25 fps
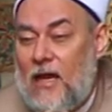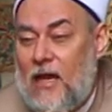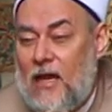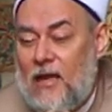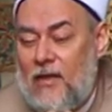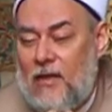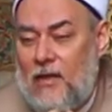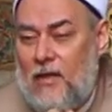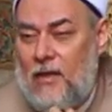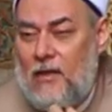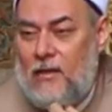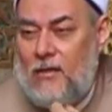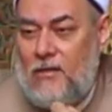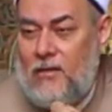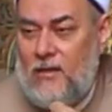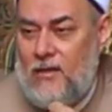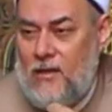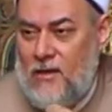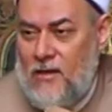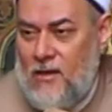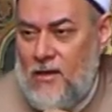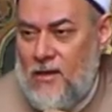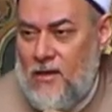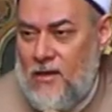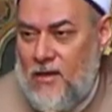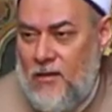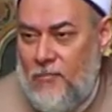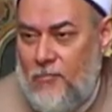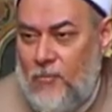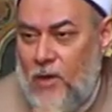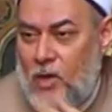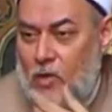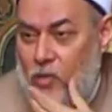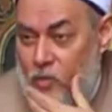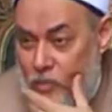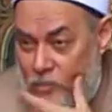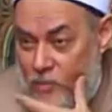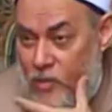الله
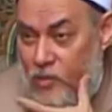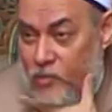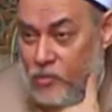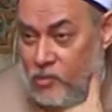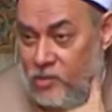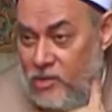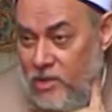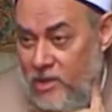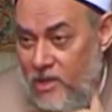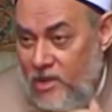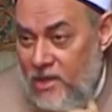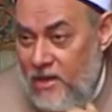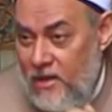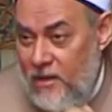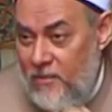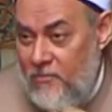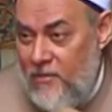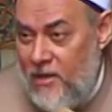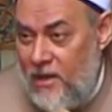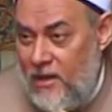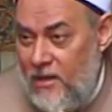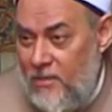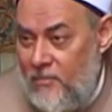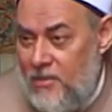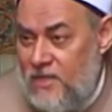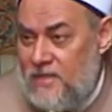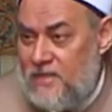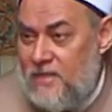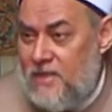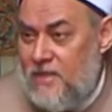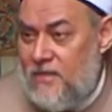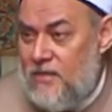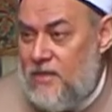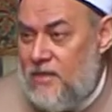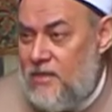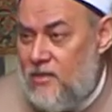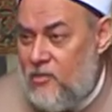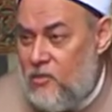برضه موجود الإجابة عليه بس
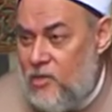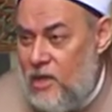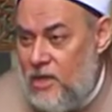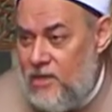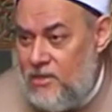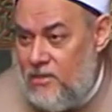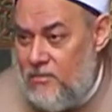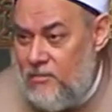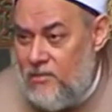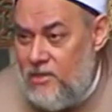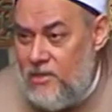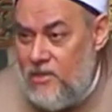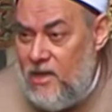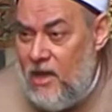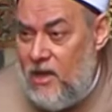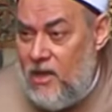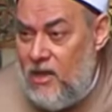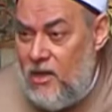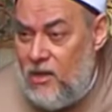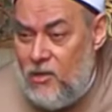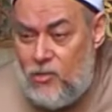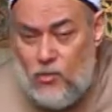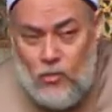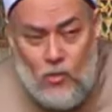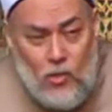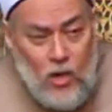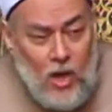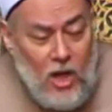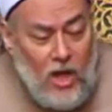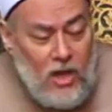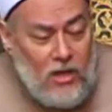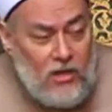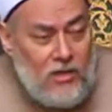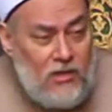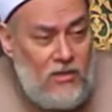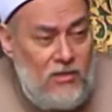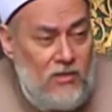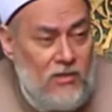أنت دلوقتي بتدخل
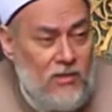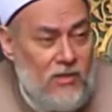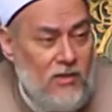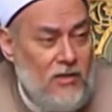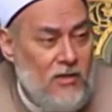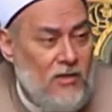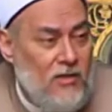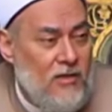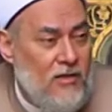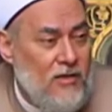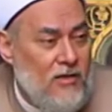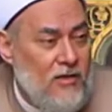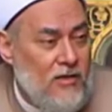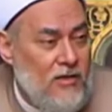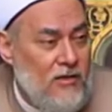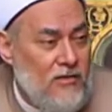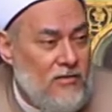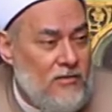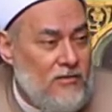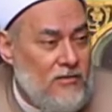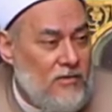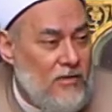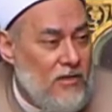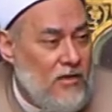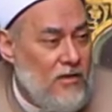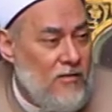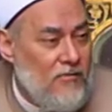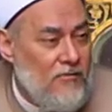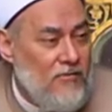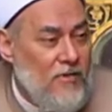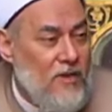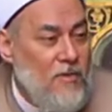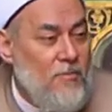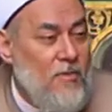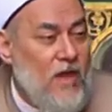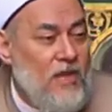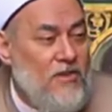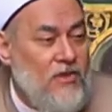روحك
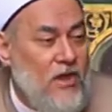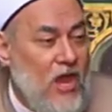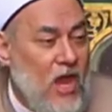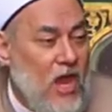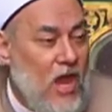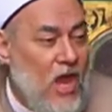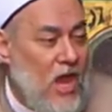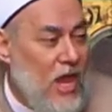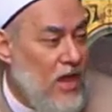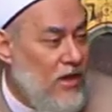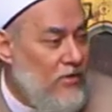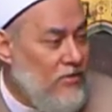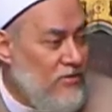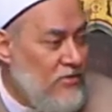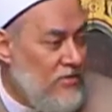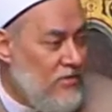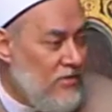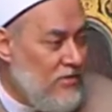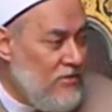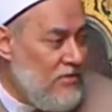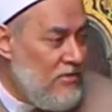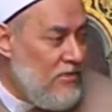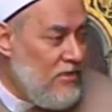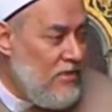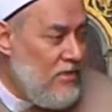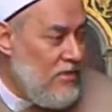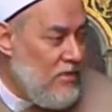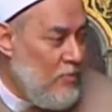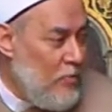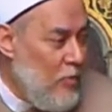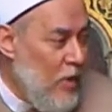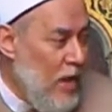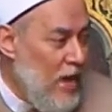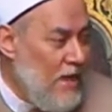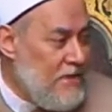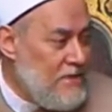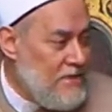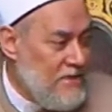في متاهات
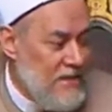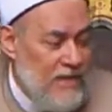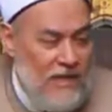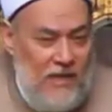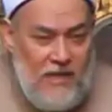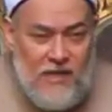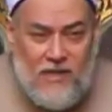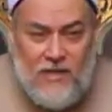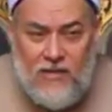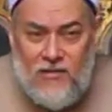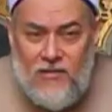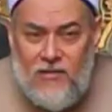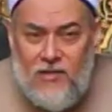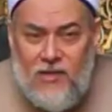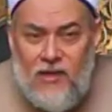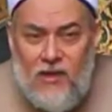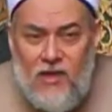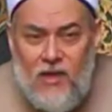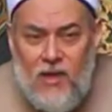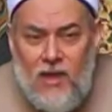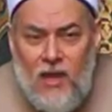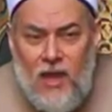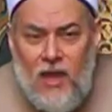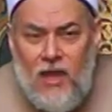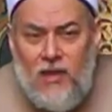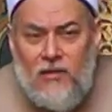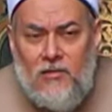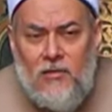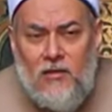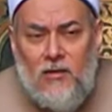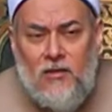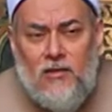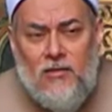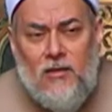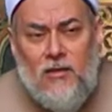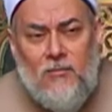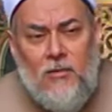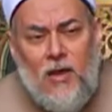وأسئلة
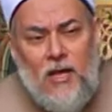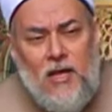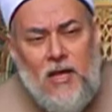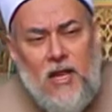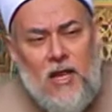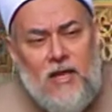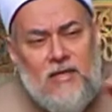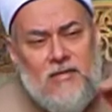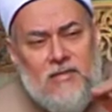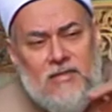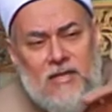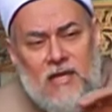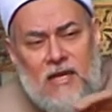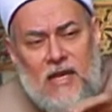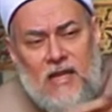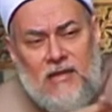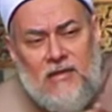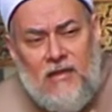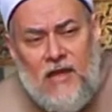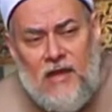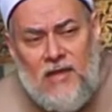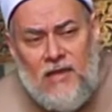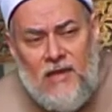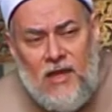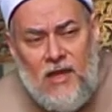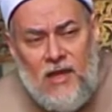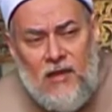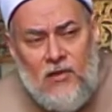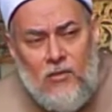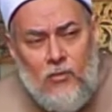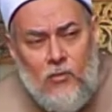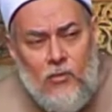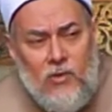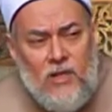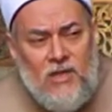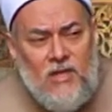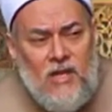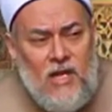هيترتب عليها أسئلة تانية
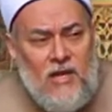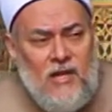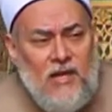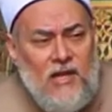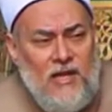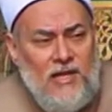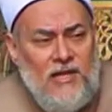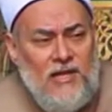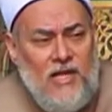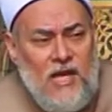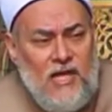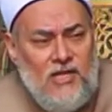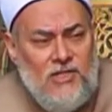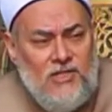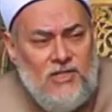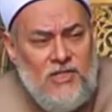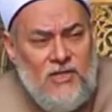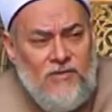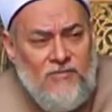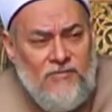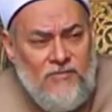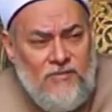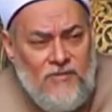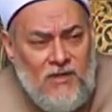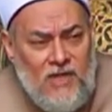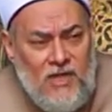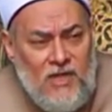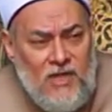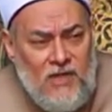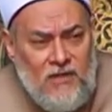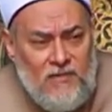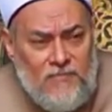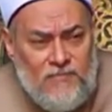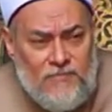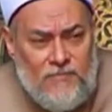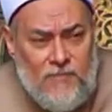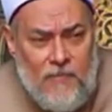وده اللي احنا عايشين فيه